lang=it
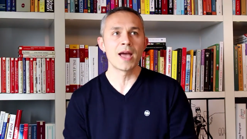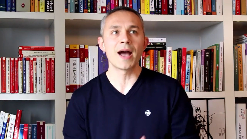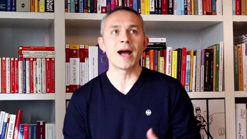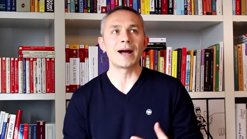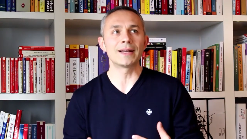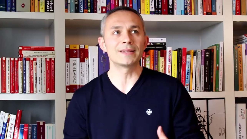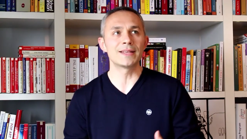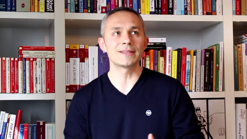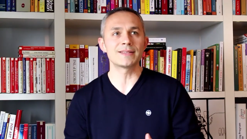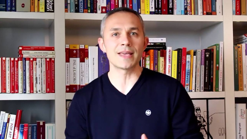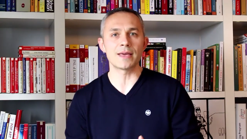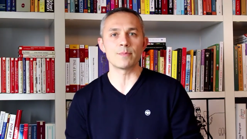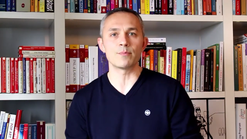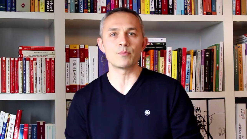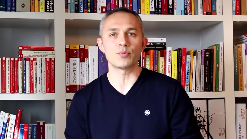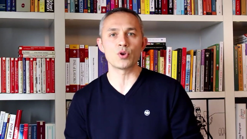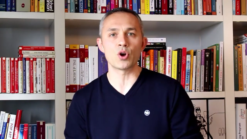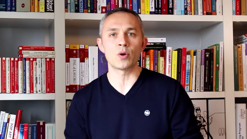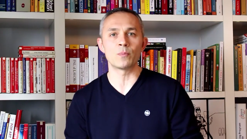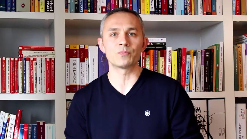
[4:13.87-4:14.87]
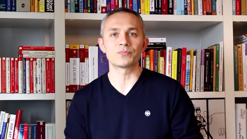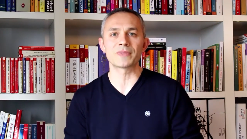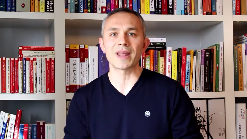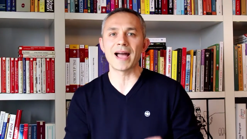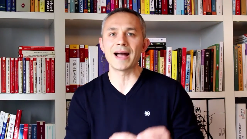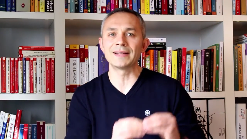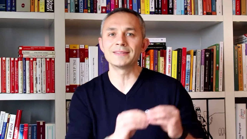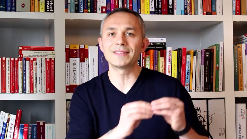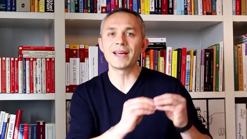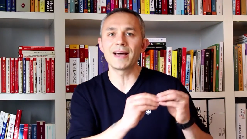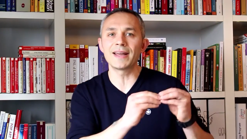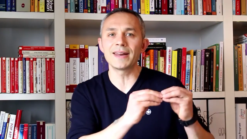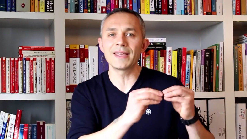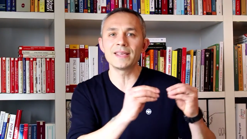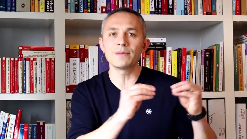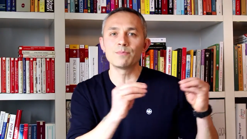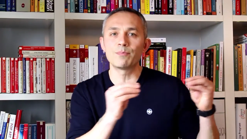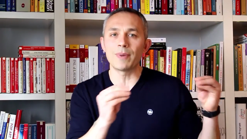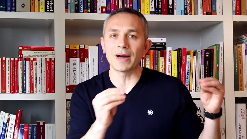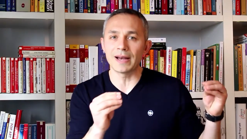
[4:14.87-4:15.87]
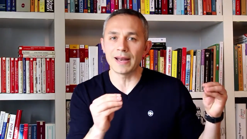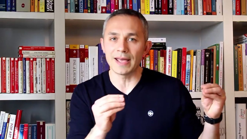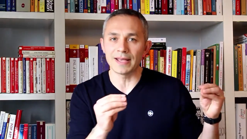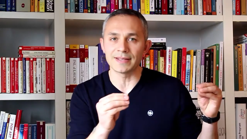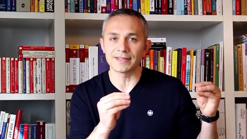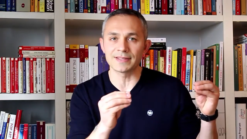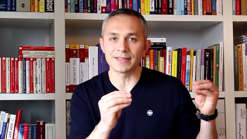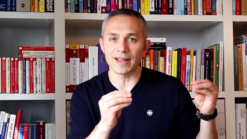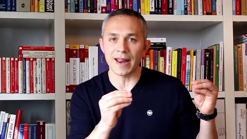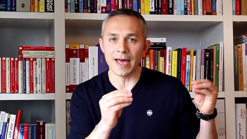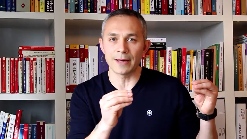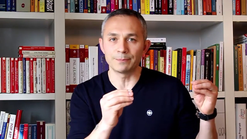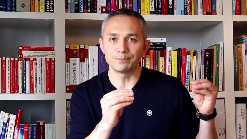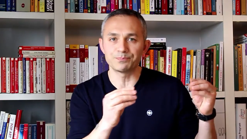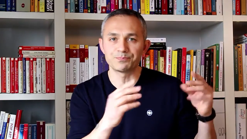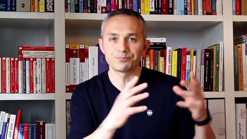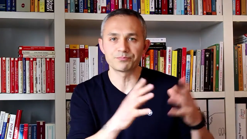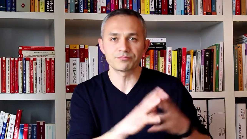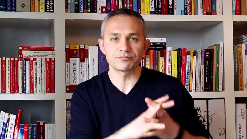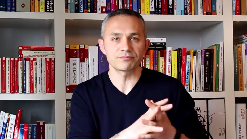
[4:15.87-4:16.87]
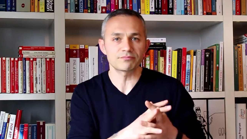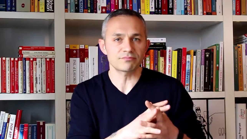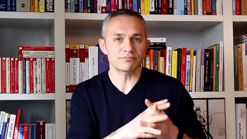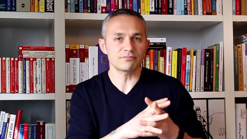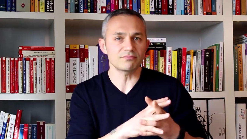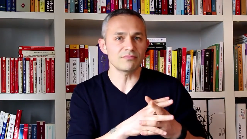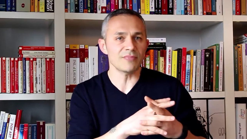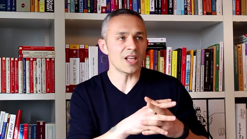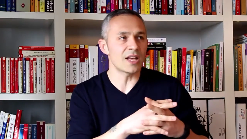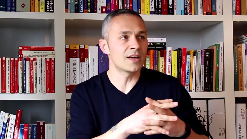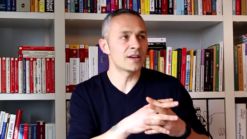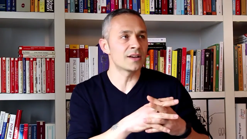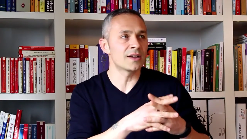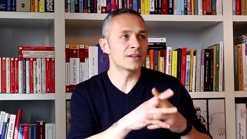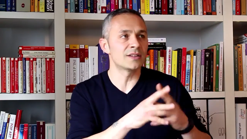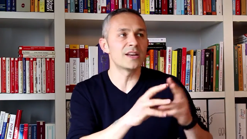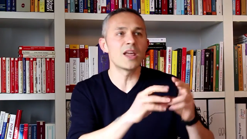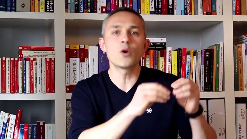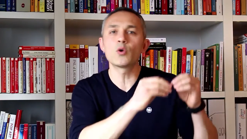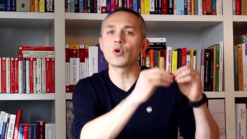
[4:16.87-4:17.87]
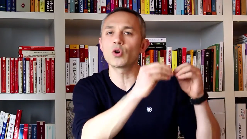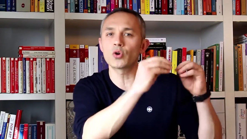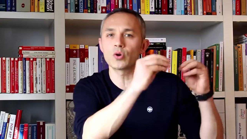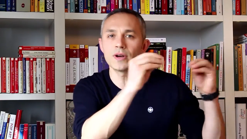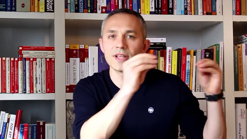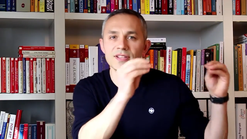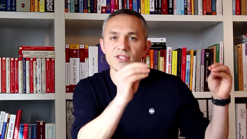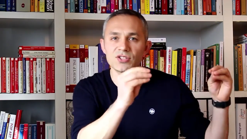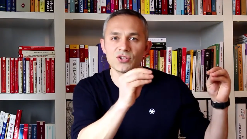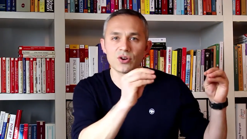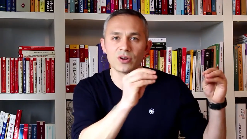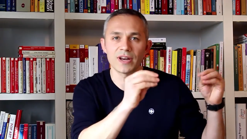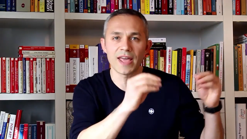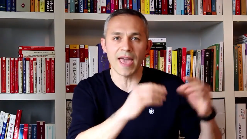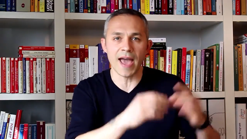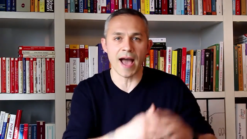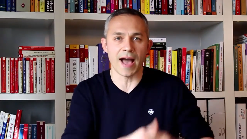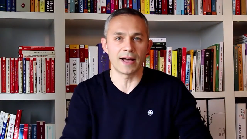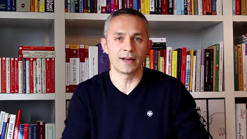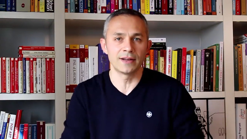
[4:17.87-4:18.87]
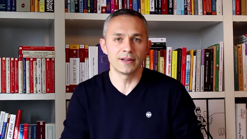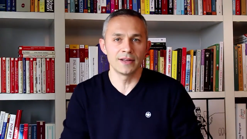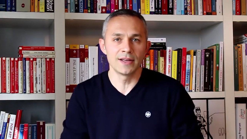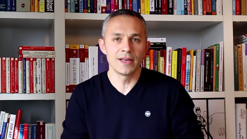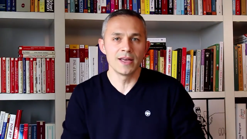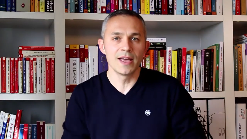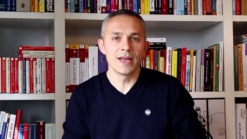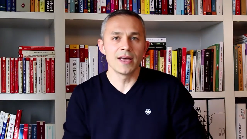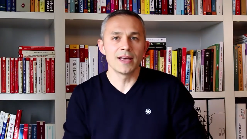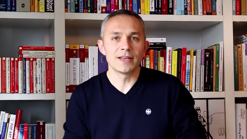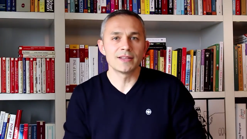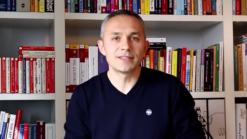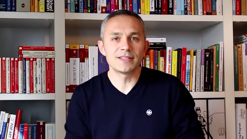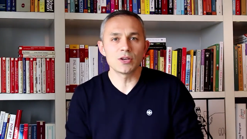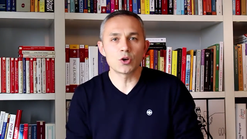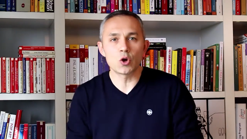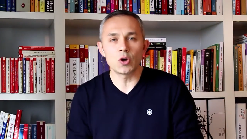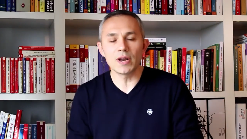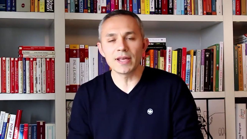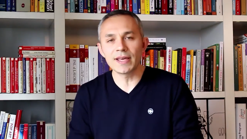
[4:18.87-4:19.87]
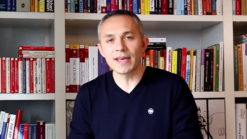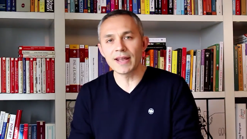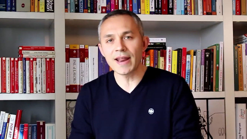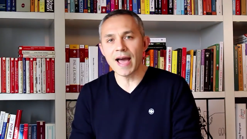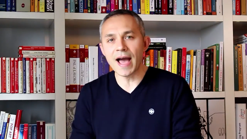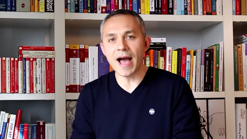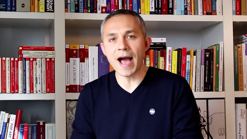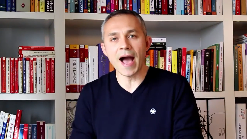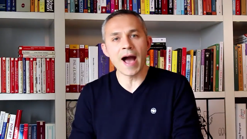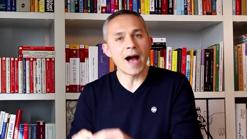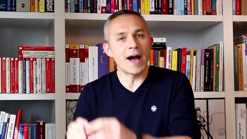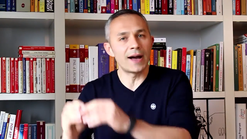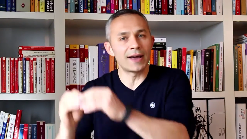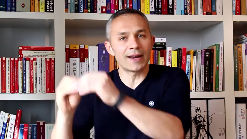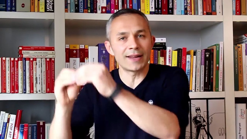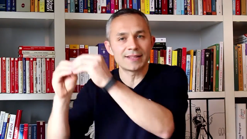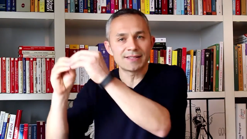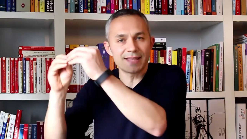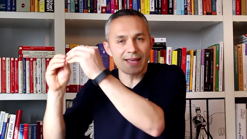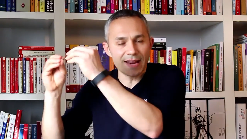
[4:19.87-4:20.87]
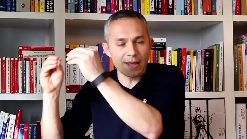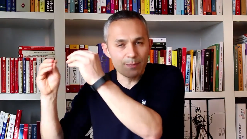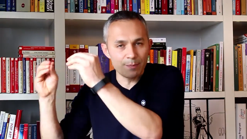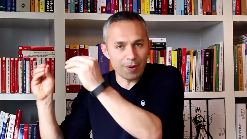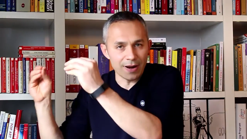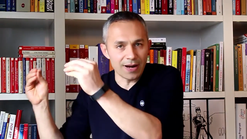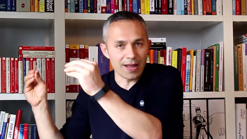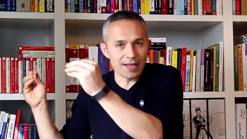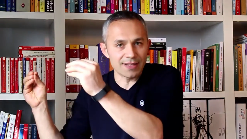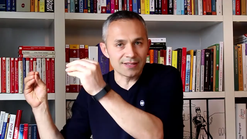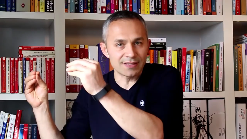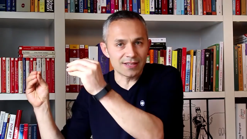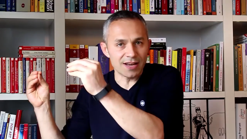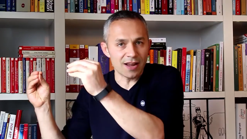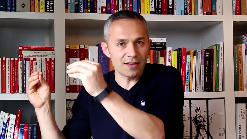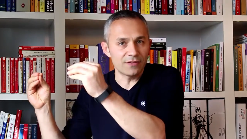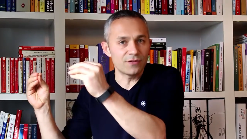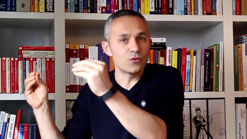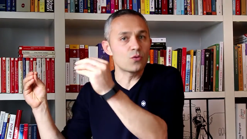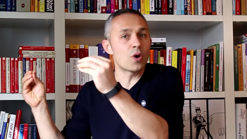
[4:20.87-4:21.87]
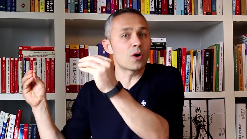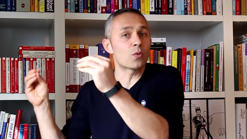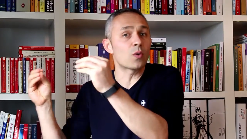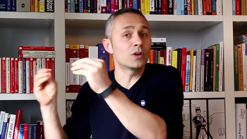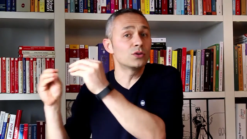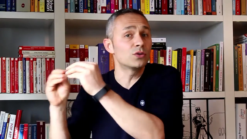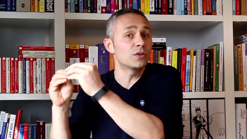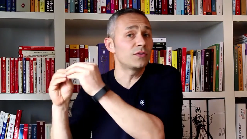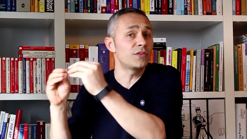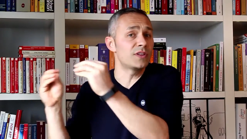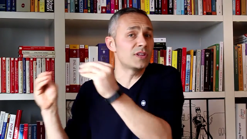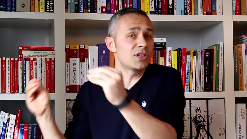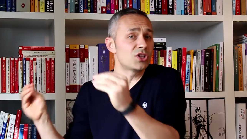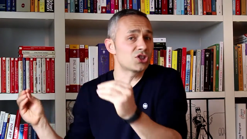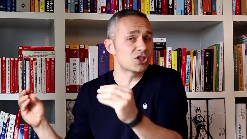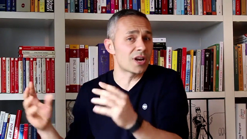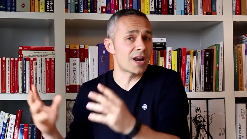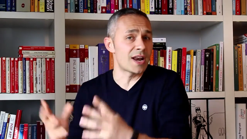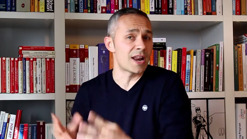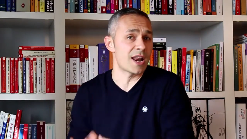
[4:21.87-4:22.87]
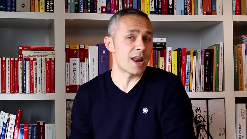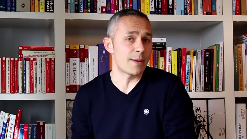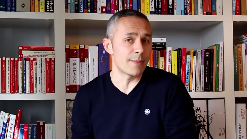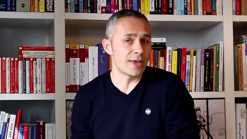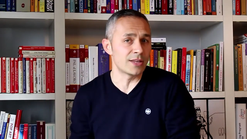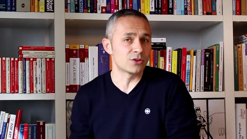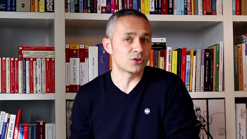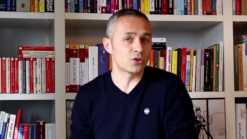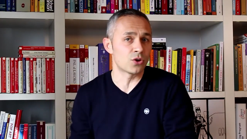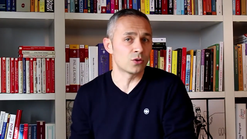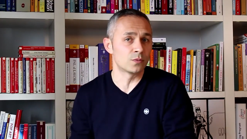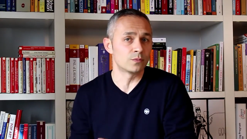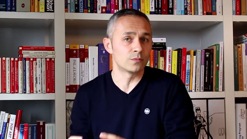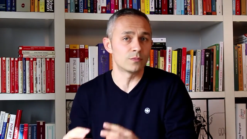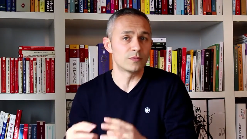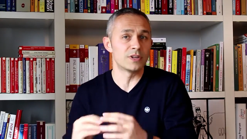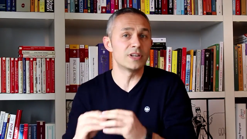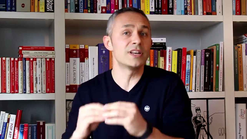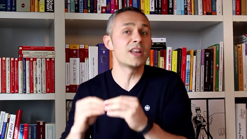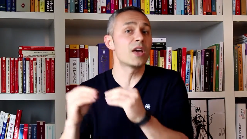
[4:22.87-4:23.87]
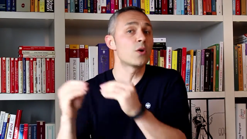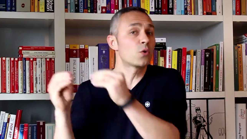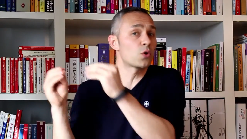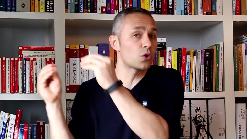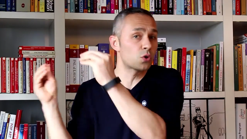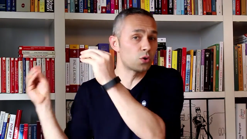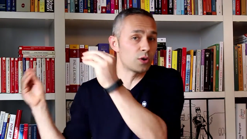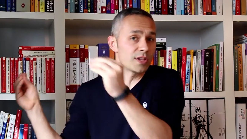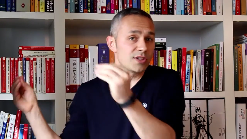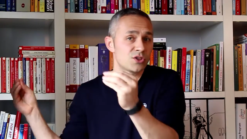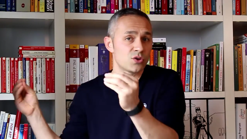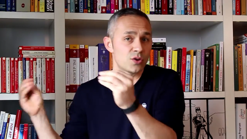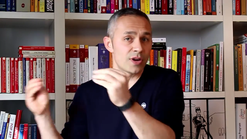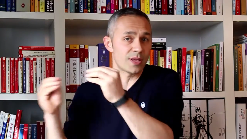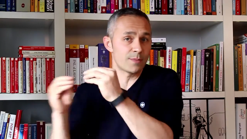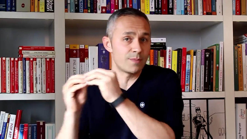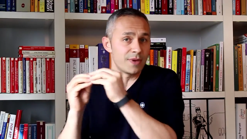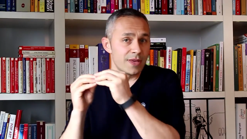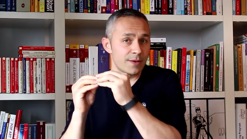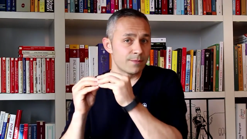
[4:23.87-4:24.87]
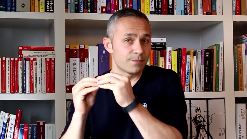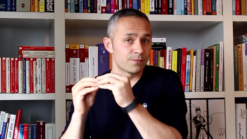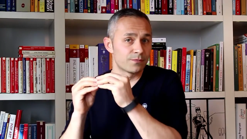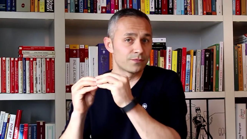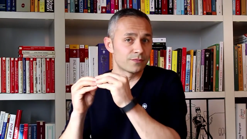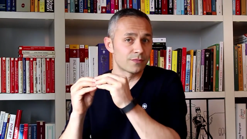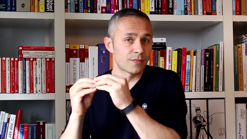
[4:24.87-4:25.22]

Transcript: Ad esempio, andare in palestra eh, neuroconnessione A si collegherà a restare in palestra fino a quando finisce l'allenamento, neuroconnessione B.